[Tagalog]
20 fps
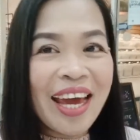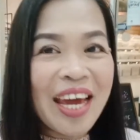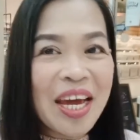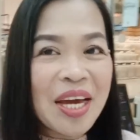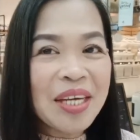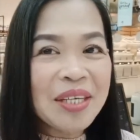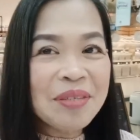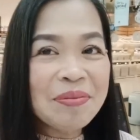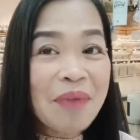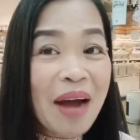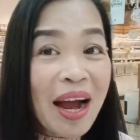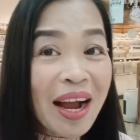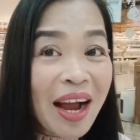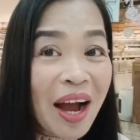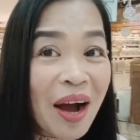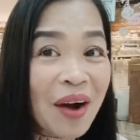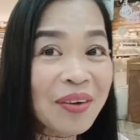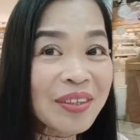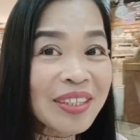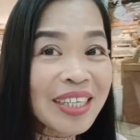And
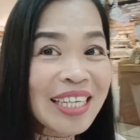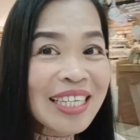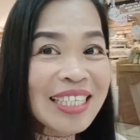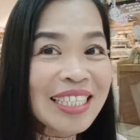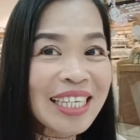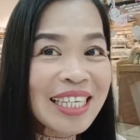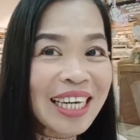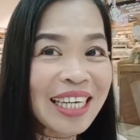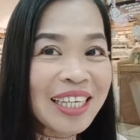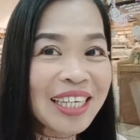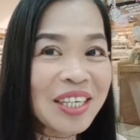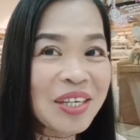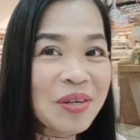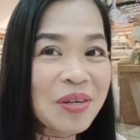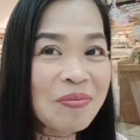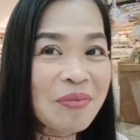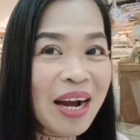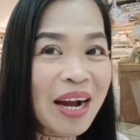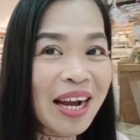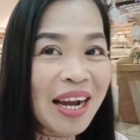maaga ako nagising kanina
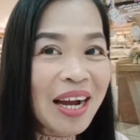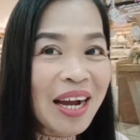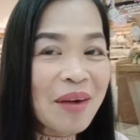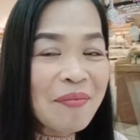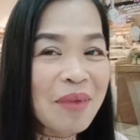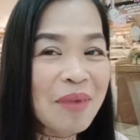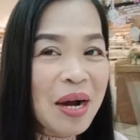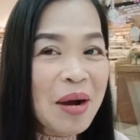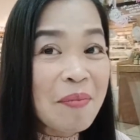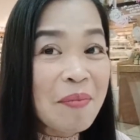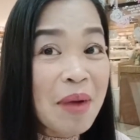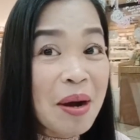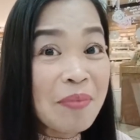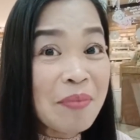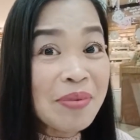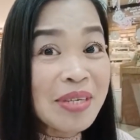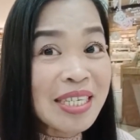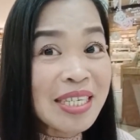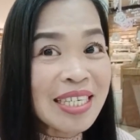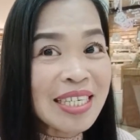umaga, mga
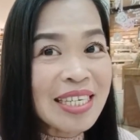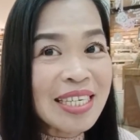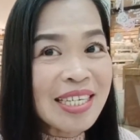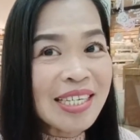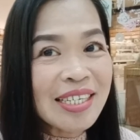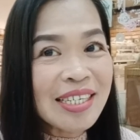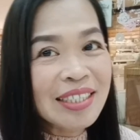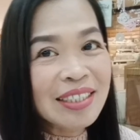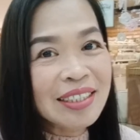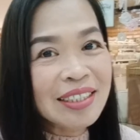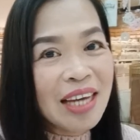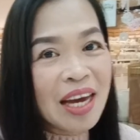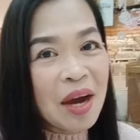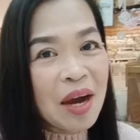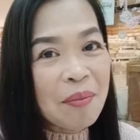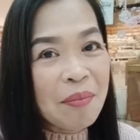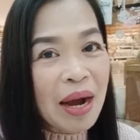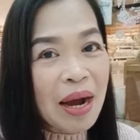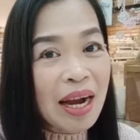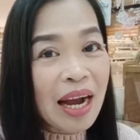Kamshis.
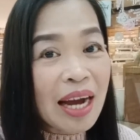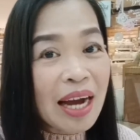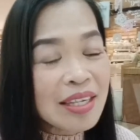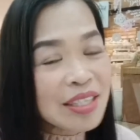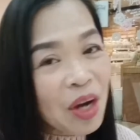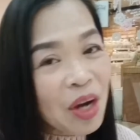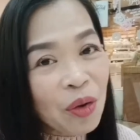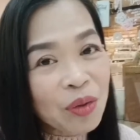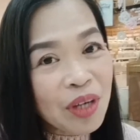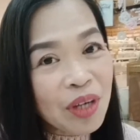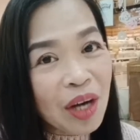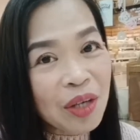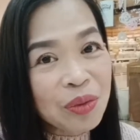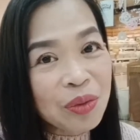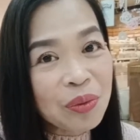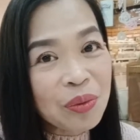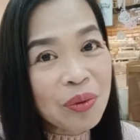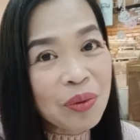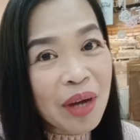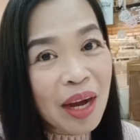Maga kasi ako
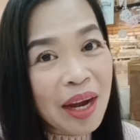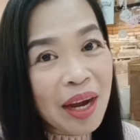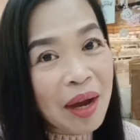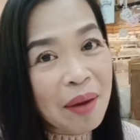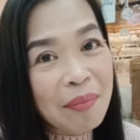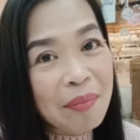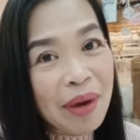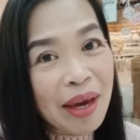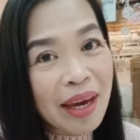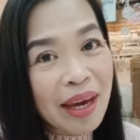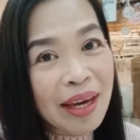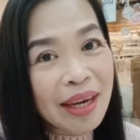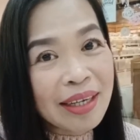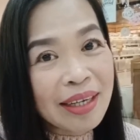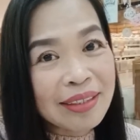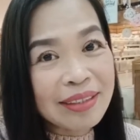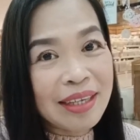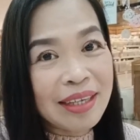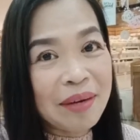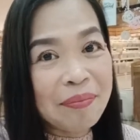nakatulog kagabi
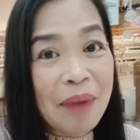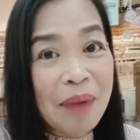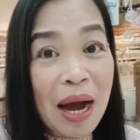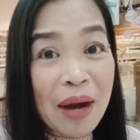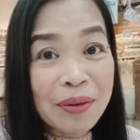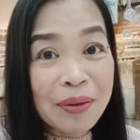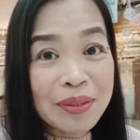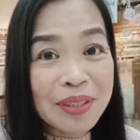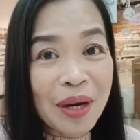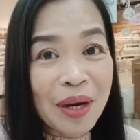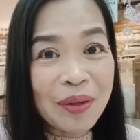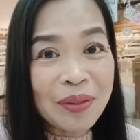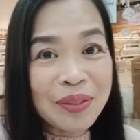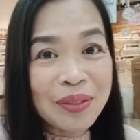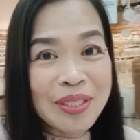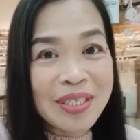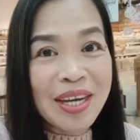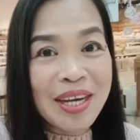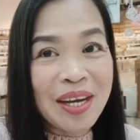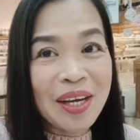at napagod ako
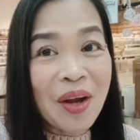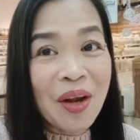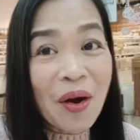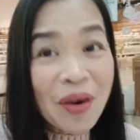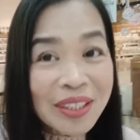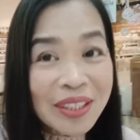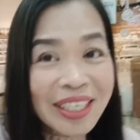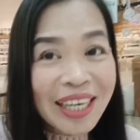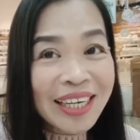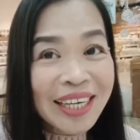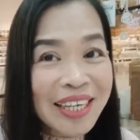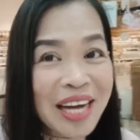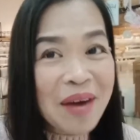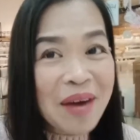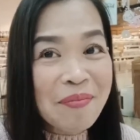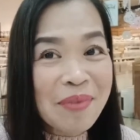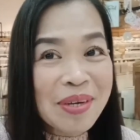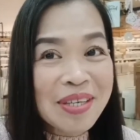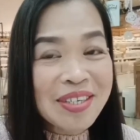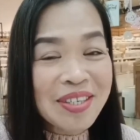sa long day
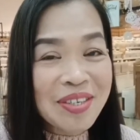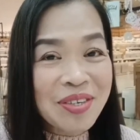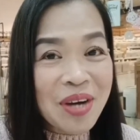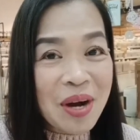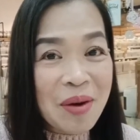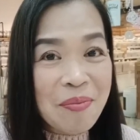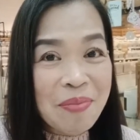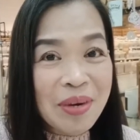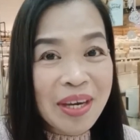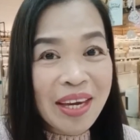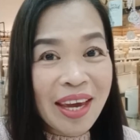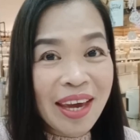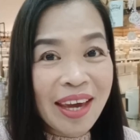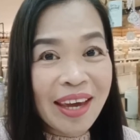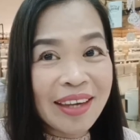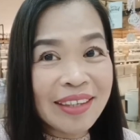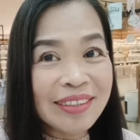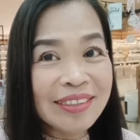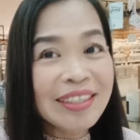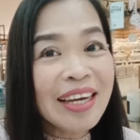namin sa shopping
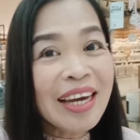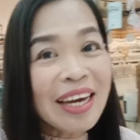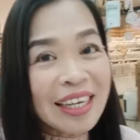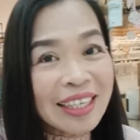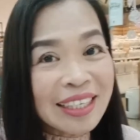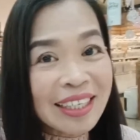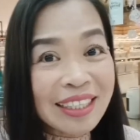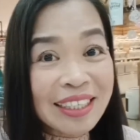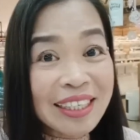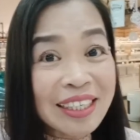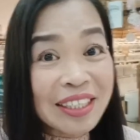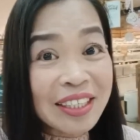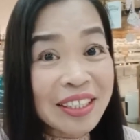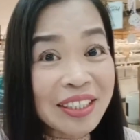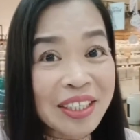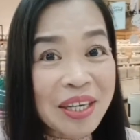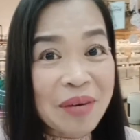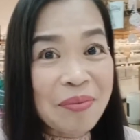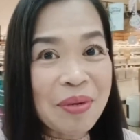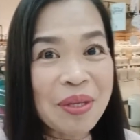and
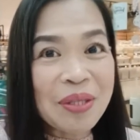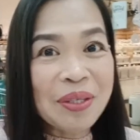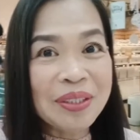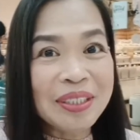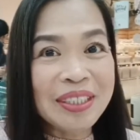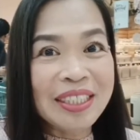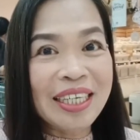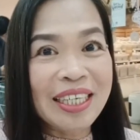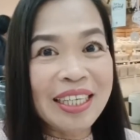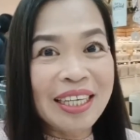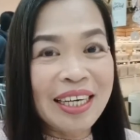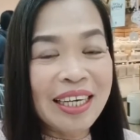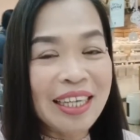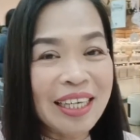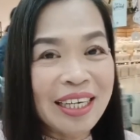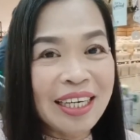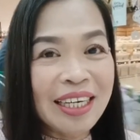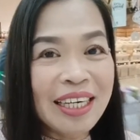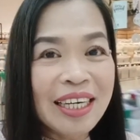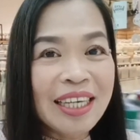nag-dinner kami doon
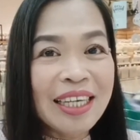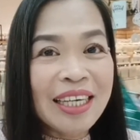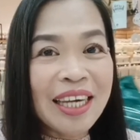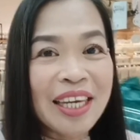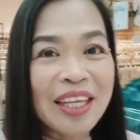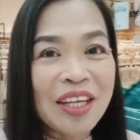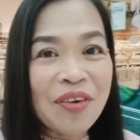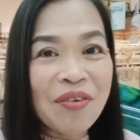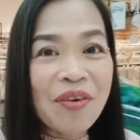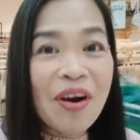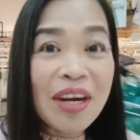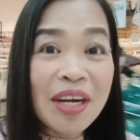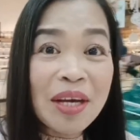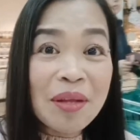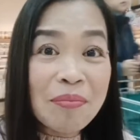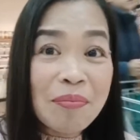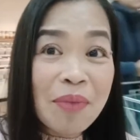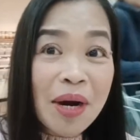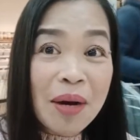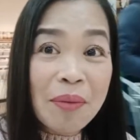kina, kina Ron
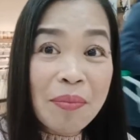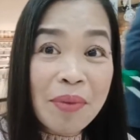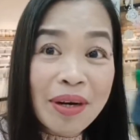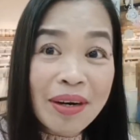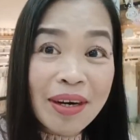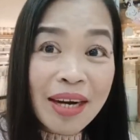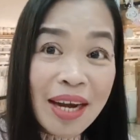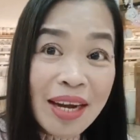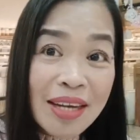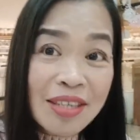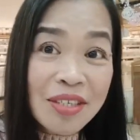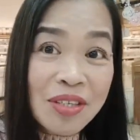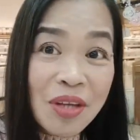and Barbara.